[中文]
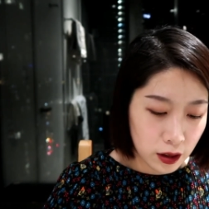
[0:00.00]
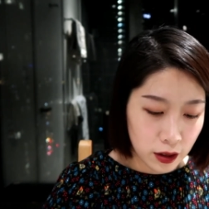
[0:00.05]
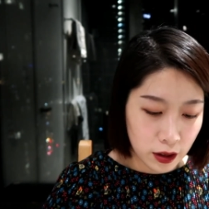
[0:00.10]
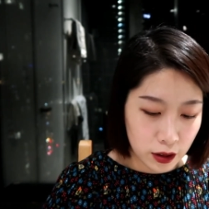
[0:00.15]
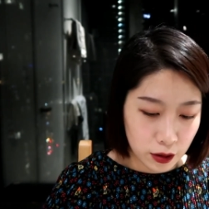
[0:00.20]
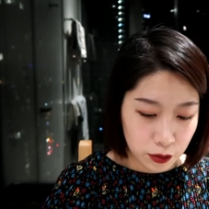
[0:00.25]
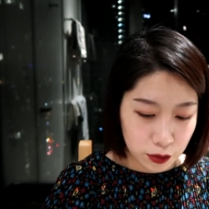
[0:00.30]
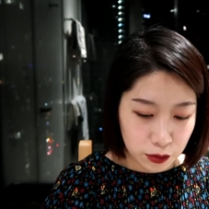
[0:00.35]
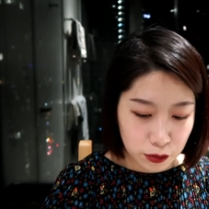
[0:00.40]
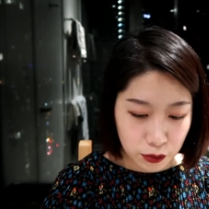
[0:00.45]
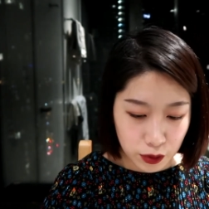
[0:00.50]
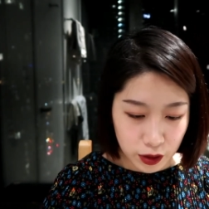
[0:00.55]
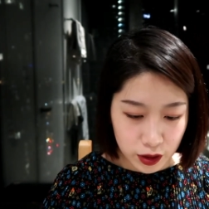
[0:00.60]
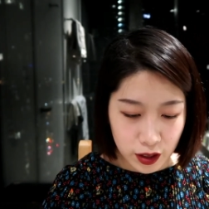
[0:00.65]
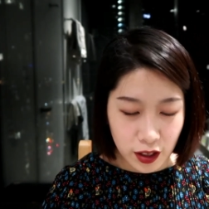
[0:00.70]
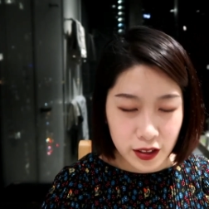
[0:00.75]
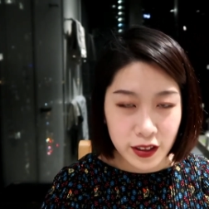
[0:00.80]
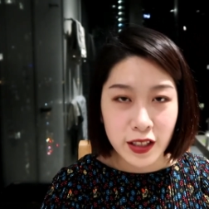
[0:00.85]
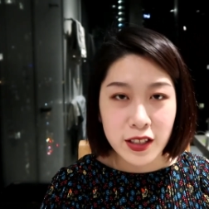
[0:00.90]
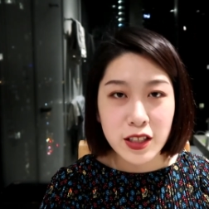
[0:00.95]
哎呀，我
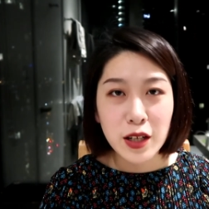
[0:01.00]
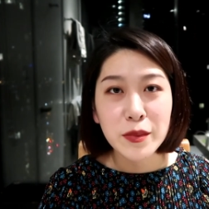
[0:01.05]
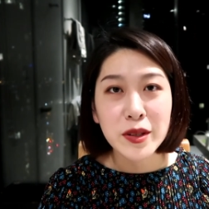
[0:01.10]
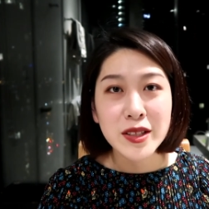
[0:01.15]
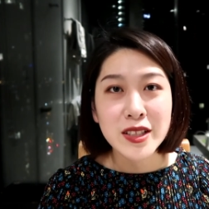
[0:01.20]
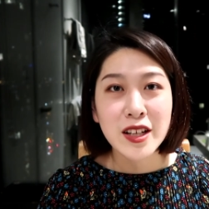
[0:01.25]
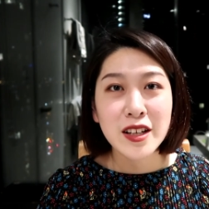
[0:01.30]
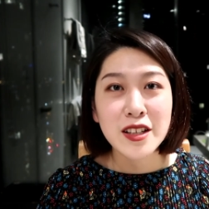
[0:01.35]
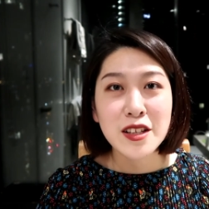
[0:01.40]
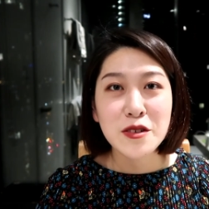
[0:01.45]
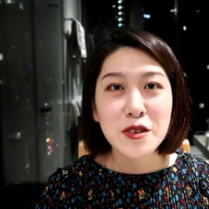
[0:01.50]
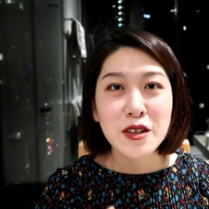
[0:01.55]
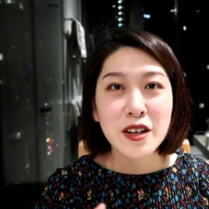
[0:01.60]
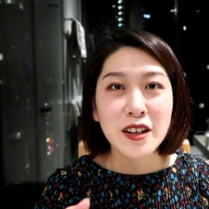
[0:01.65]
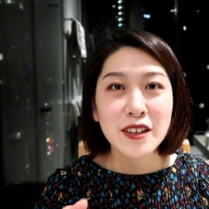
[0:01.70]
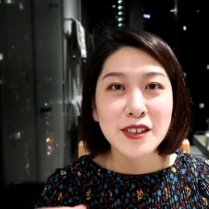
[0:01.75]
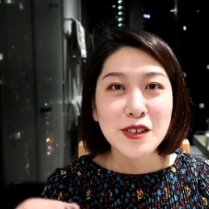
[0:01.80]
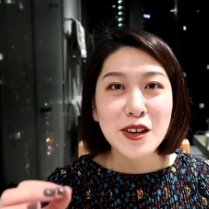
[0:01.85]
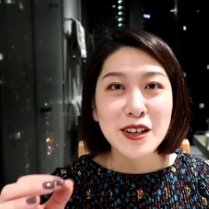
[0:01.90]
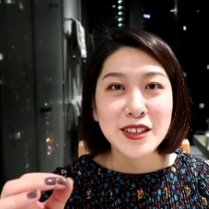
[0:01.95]
刚才上面粘的有
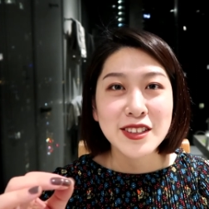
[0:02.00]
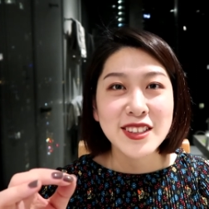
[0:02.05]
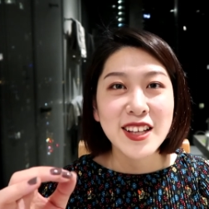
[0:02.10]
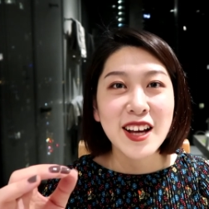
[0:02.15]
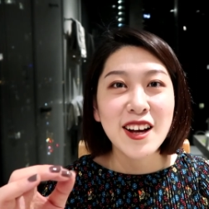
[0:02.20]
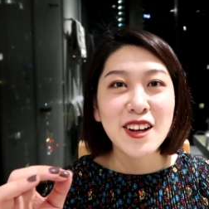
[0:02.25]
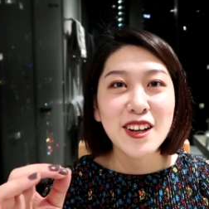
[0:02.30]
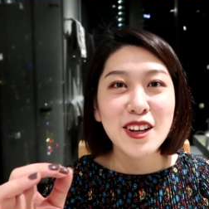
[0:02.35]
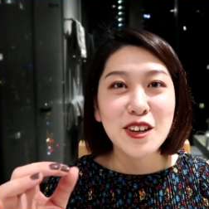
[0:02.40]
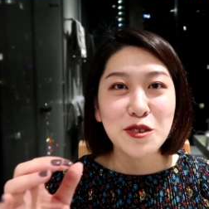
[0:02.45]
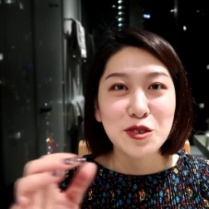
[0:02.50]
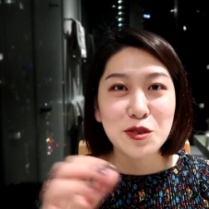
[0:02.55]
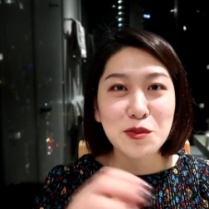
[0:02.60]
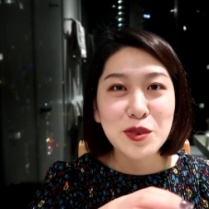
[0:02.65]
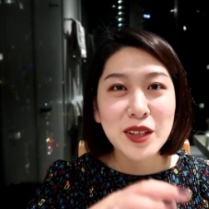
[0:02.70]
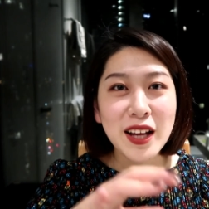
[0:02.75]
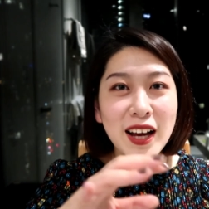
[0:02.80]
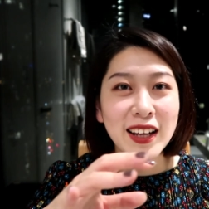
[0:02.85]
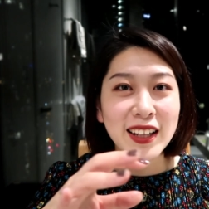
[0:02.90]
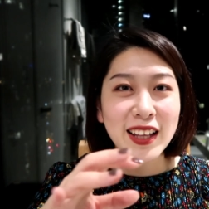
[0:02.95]
点有点脏了，我就
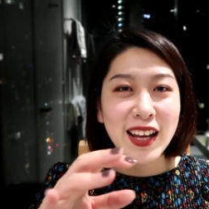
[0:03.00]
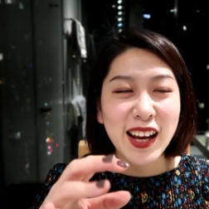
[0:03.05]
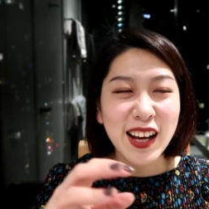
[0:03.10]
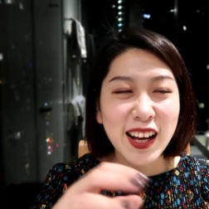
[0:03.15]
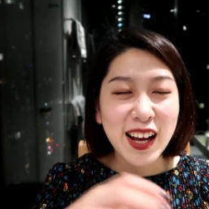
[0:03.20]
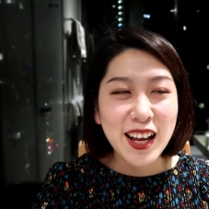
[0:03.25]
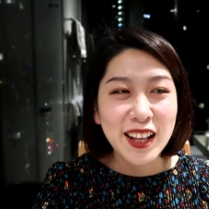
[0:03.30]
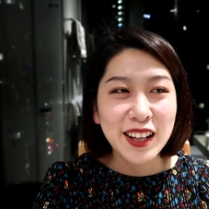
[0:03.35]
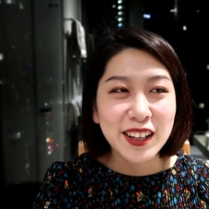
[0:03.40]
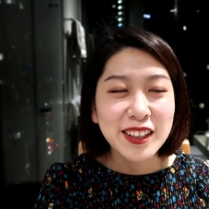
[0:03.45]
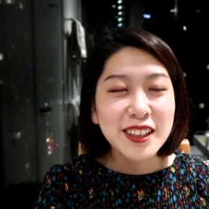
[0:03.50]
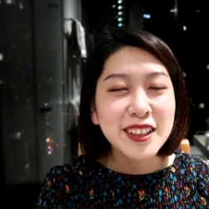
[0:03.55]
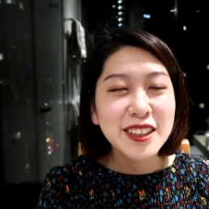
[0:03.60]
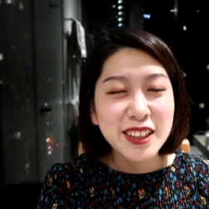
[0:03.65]
不拿给大家看了。